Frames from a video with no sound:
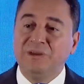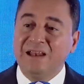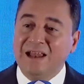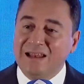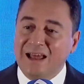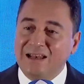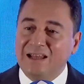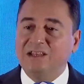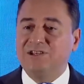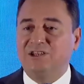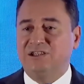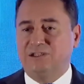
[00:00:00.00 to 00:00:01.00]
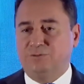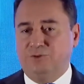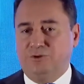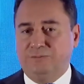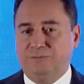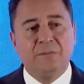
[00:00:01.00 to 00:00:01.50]
Bilenlerle de
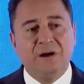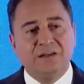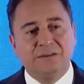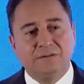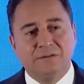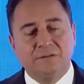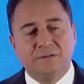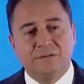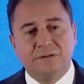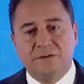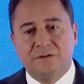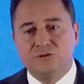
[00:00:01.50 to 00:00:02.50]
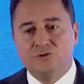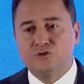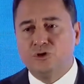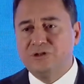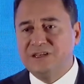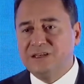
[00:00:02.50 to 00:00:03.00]
çalışmıyor. Bakın şu
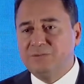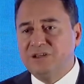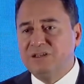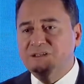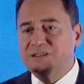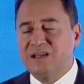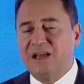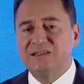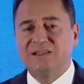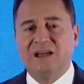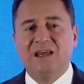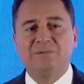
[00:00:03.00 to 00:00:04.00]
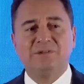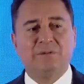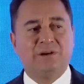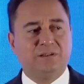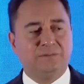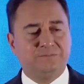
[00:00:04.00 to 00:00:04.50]
son 20 yıllık siyasi
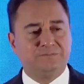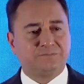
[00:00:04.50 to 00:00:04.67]
tarihimize bakın.